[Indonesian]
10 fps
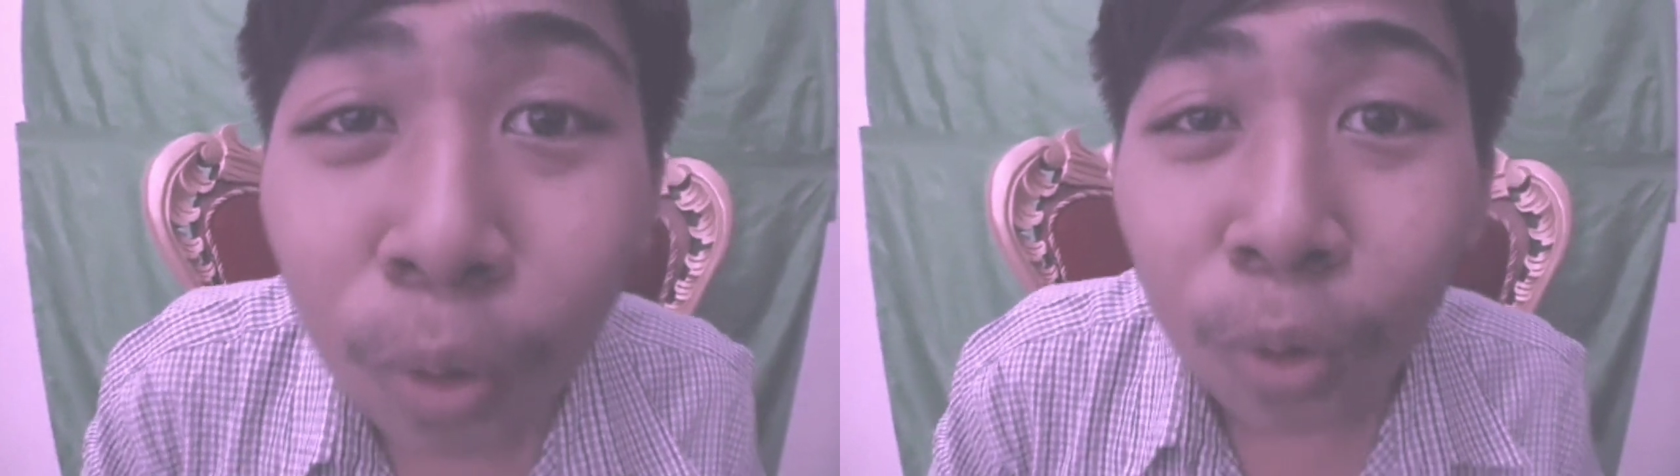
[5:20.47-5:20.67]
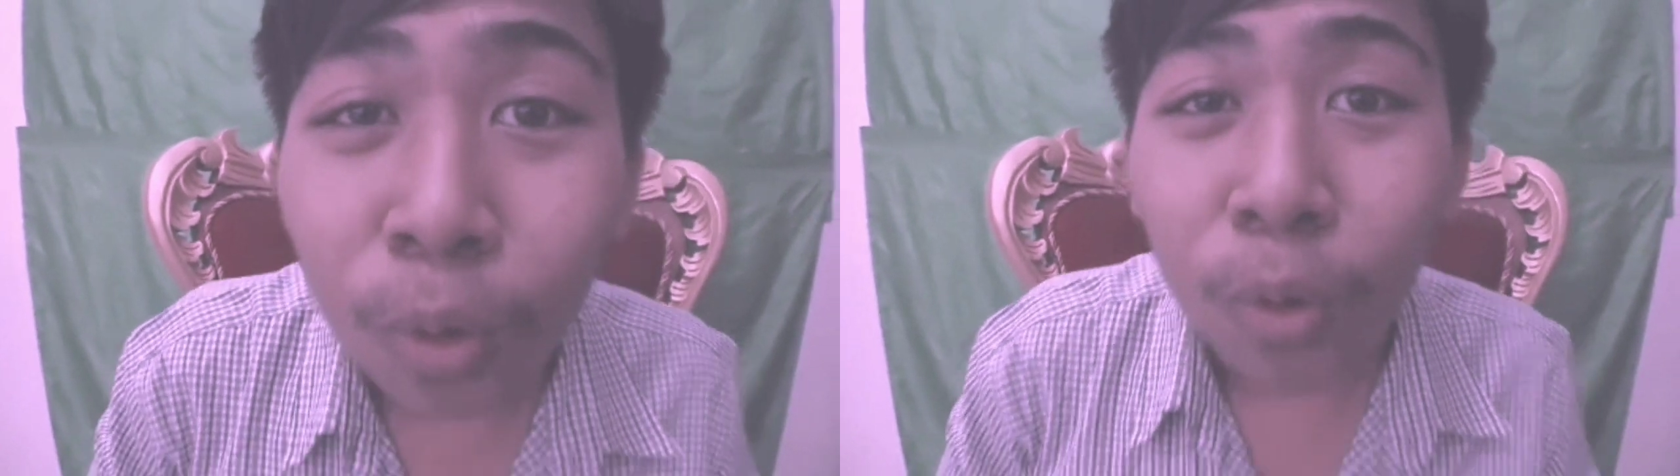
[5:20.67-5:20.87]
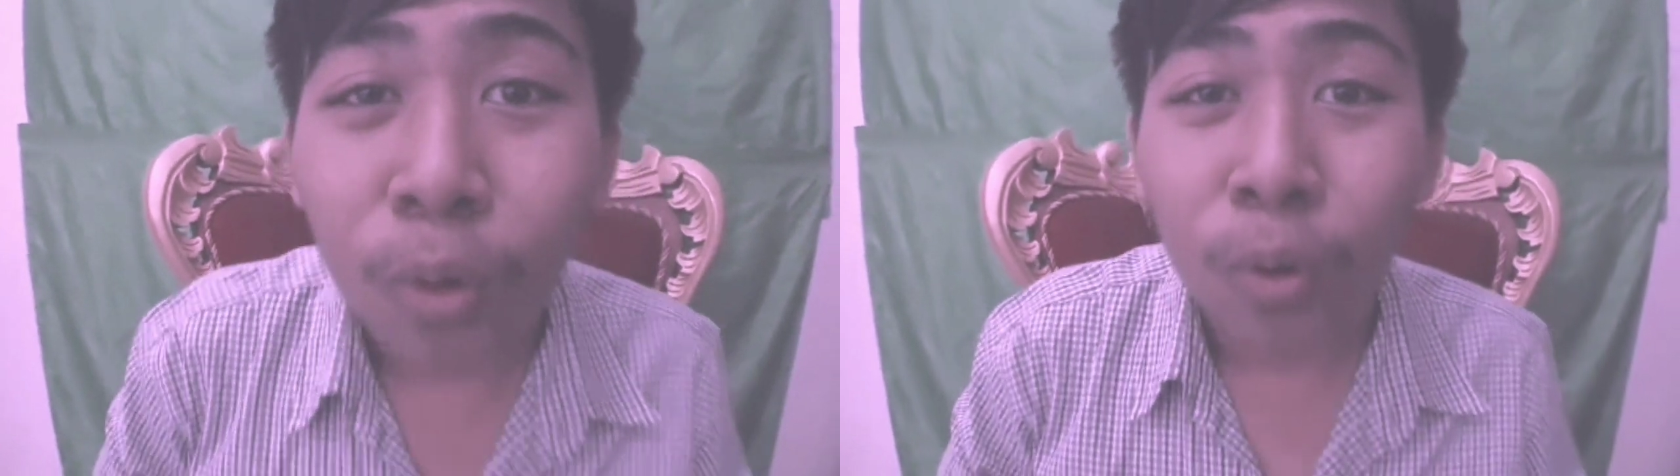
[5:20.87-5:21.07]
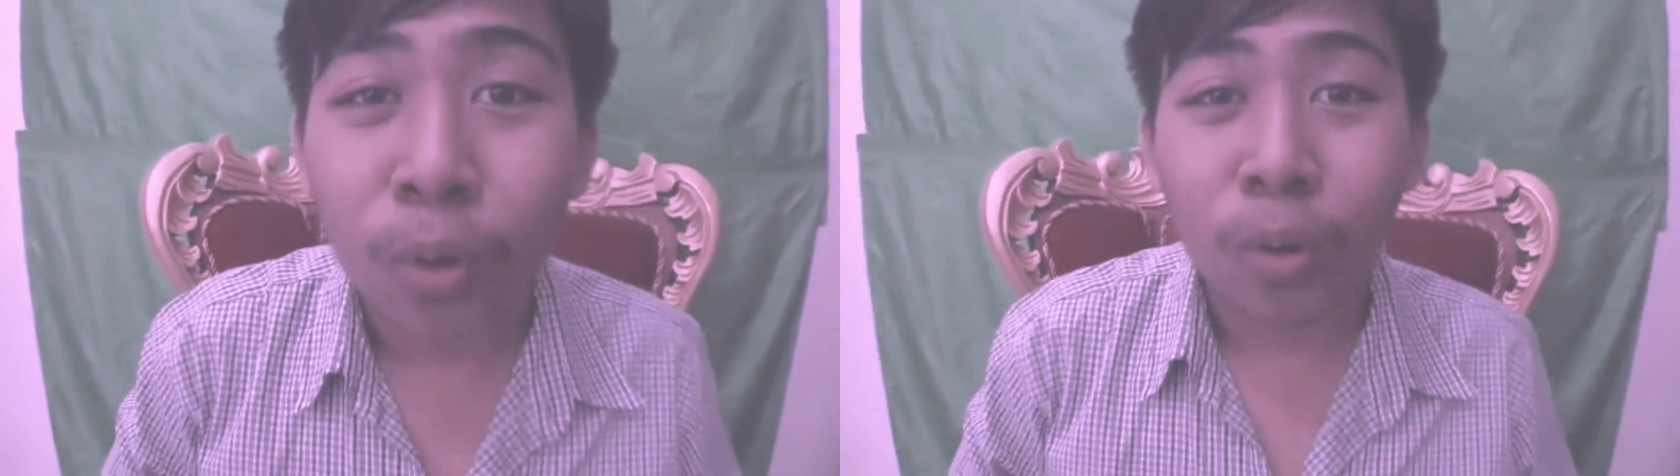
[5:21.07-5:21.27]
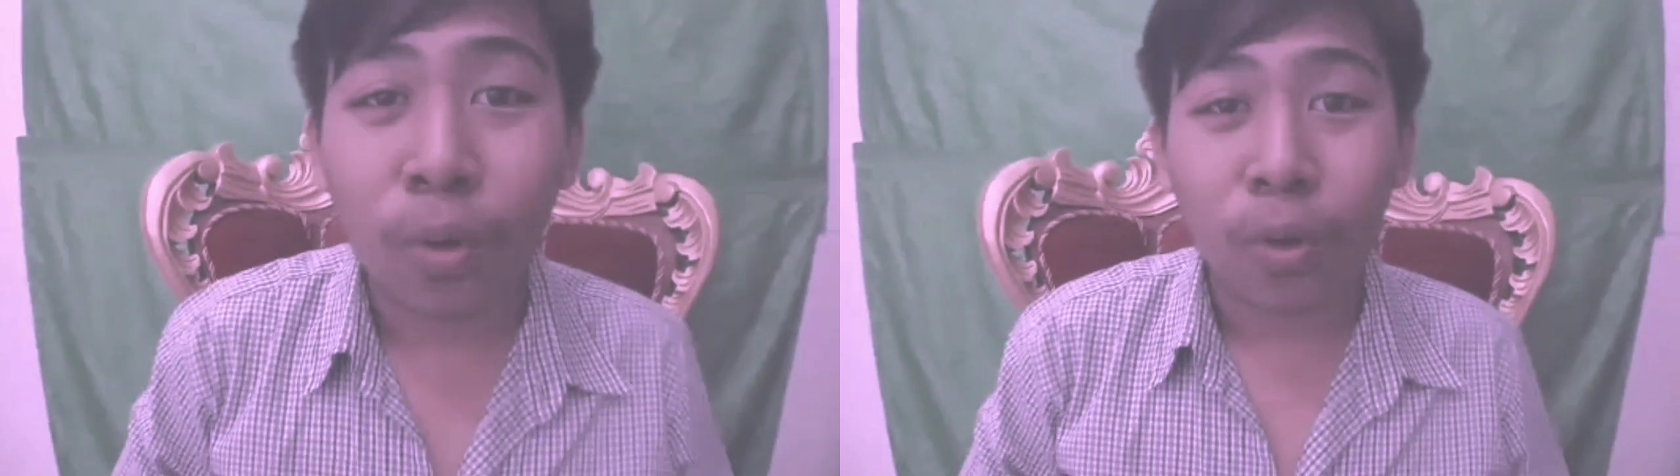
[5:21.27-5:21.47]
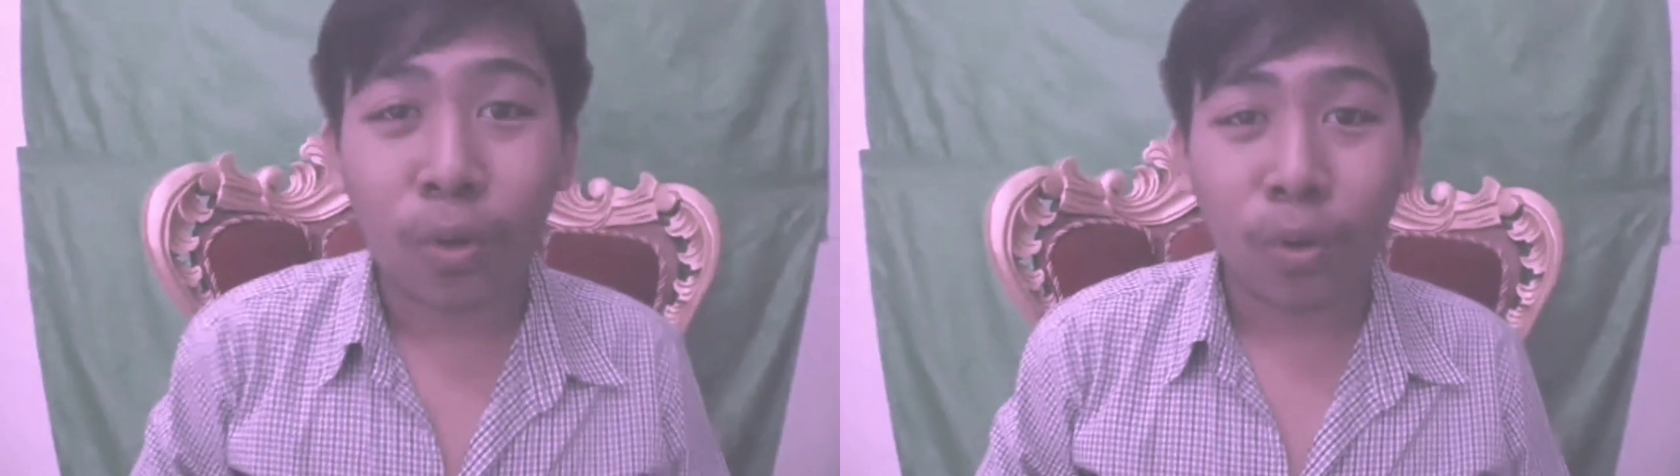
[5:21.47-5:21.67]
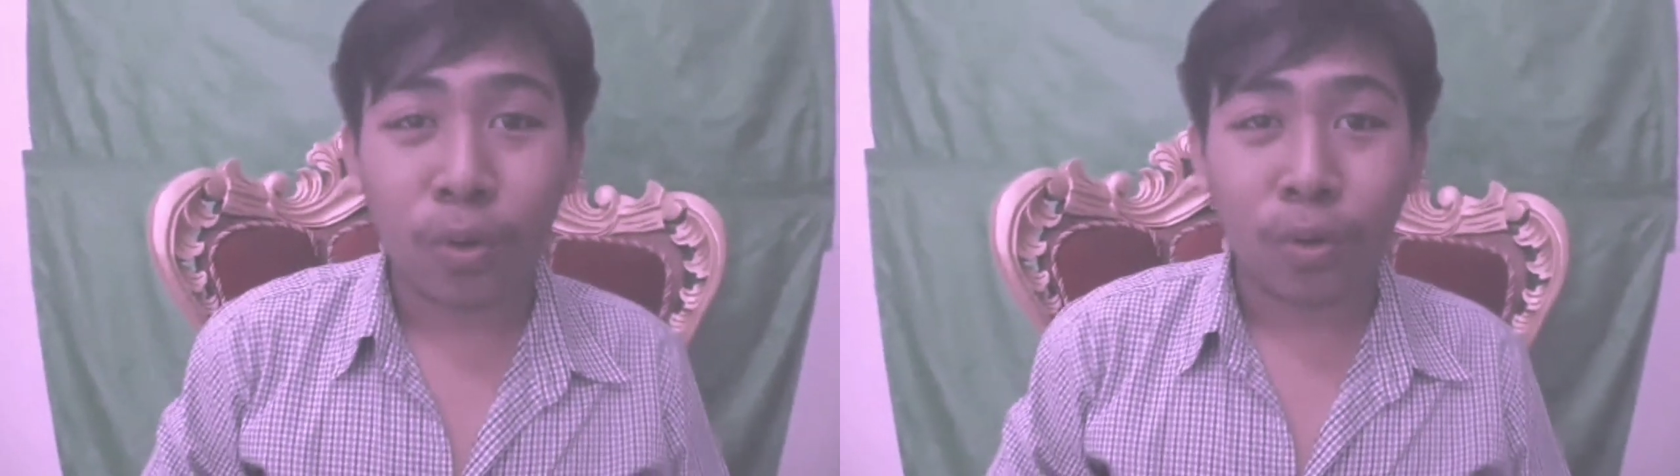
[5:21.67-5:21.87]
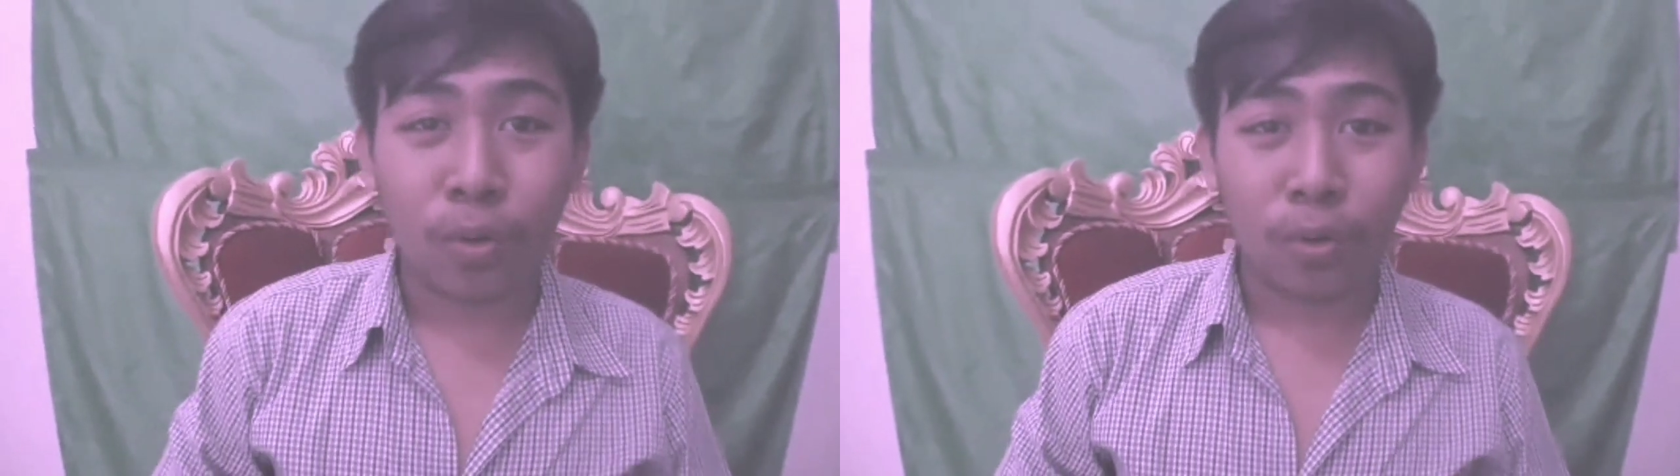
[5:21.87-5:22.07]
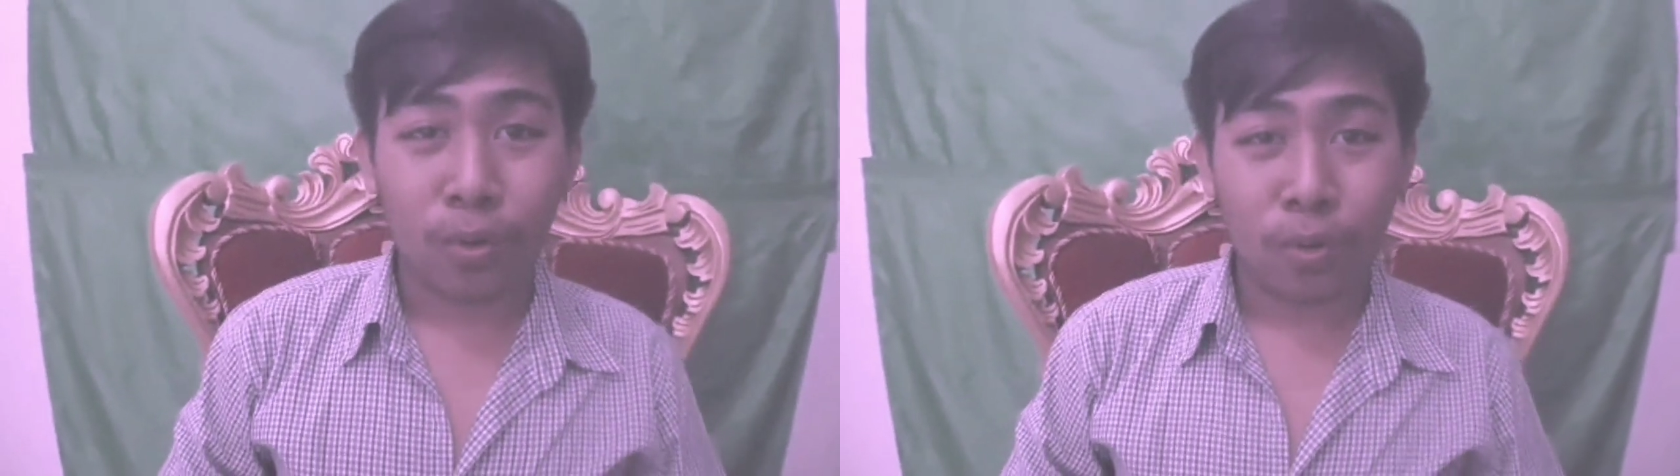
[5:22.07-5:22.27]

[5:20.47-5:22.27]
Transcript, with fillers: Ta tudai